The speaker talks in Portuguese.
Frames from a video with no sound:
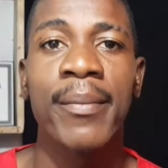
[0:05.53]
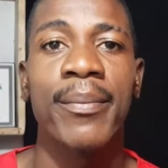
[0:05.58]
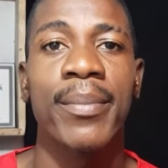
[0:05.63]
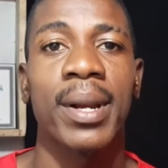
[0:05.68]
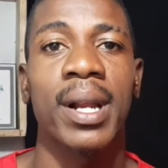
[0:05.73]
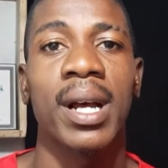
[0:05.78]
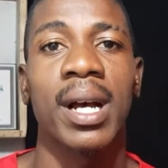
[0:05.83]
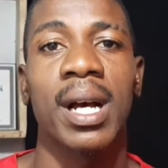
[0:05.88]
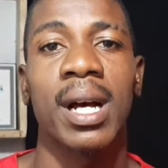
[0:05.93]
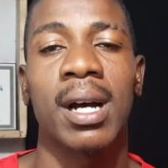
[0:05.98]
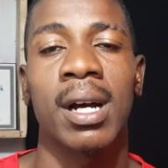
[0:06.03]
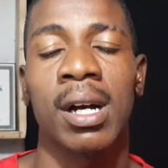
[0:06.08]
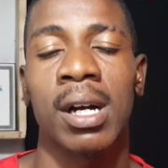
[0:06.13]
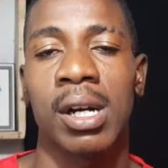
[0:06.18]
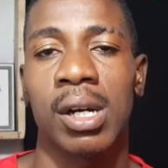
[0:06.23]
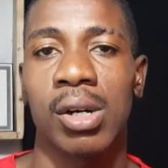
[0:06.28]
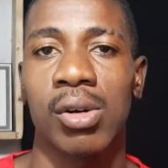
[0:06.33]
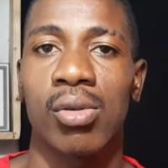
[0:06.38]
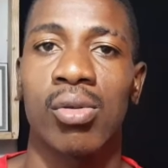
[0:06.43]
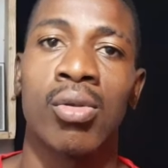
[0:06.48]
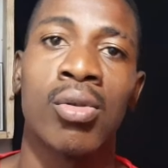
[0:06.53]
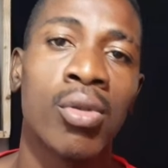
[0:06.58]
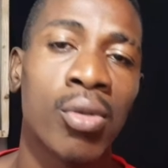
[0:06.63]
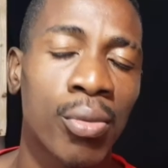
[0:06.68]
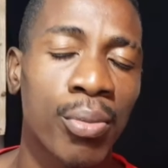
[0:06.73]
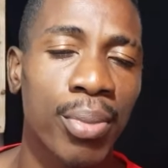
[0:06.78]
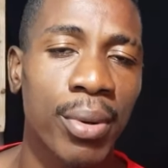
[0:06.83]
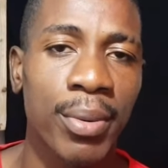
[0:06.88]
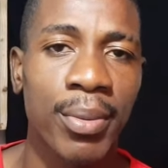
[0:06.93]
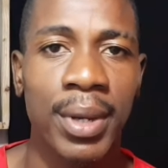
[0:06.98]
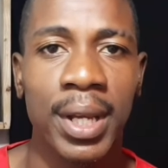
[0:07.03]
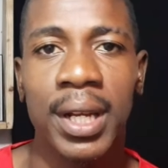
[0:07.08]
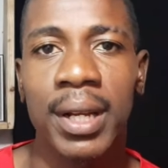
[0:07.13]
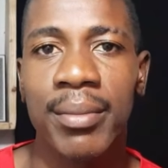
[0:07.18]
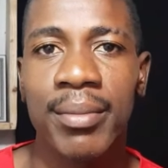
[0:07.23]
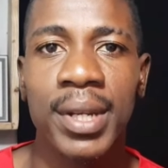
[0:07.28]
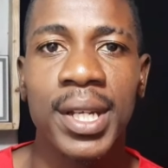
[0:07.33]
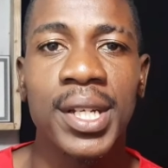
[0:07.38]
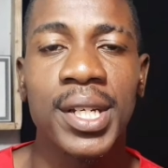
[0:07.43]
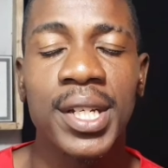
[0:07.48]
para um
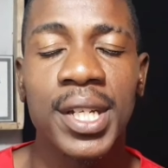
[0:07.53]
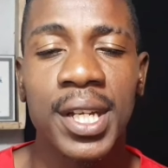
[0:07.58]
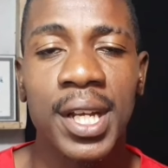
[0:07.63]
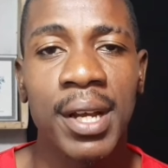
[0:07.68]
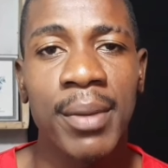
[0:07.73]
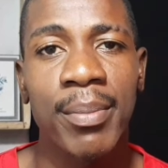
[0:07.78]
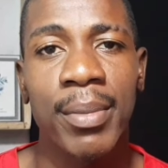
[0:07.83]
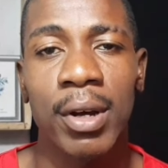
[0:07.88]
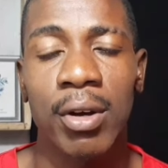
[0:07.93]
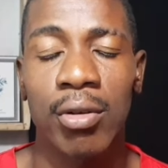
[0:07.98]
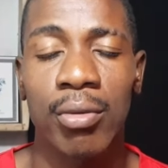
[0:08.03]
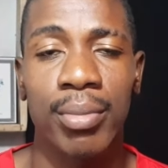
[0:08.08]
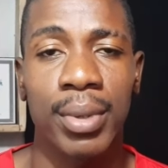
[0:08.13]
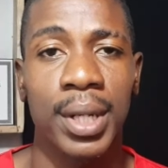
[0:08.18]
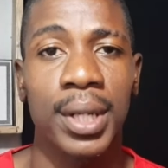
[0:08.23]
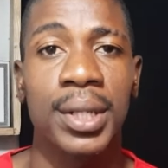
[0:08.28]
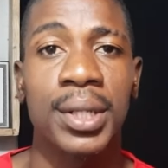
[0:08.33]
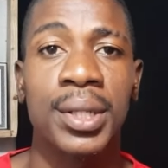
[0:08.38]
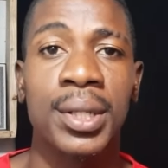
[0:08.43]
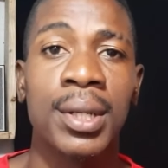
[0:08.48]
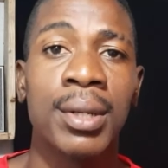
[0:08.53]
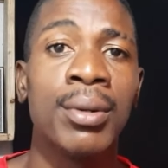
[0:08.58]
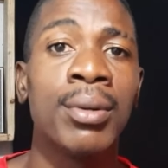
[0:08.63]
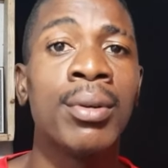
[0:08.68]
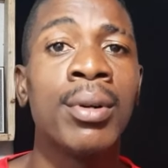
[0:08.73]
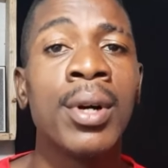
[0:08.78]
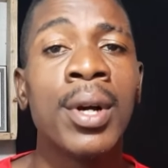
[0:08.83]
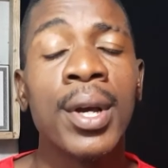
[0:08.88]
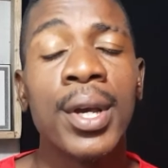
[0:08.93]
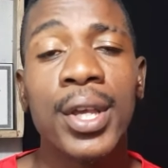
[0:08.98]
primeiramente é para o Brasil